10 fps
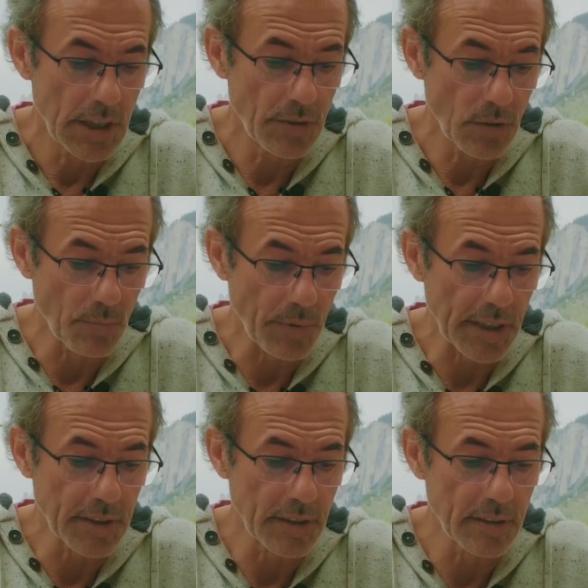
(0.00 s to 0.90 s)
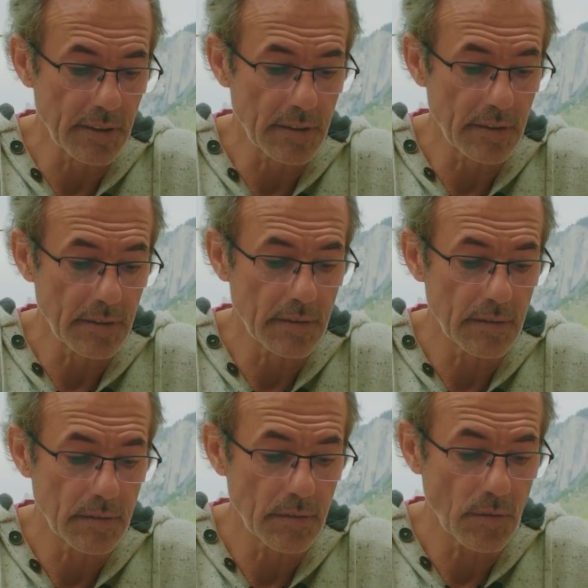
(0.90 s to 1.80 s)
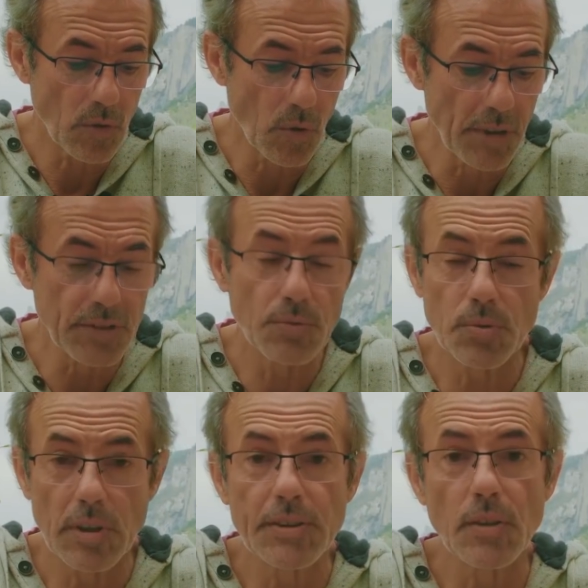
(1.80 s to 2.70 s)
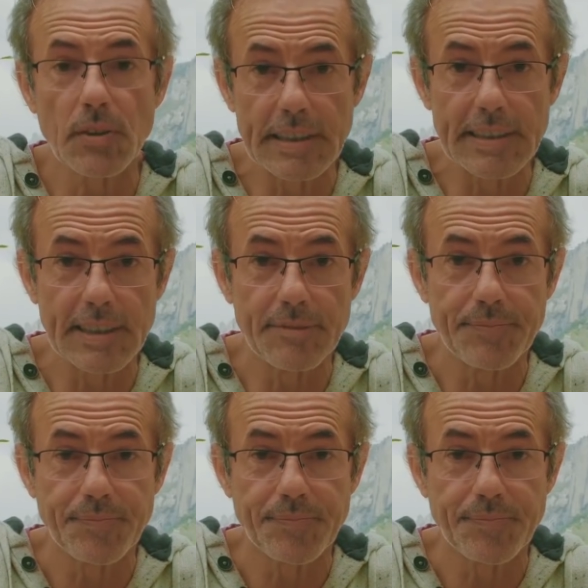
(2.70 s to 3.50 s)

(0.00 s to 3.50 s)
et de comprendre euh, comment tout cela s'organisait.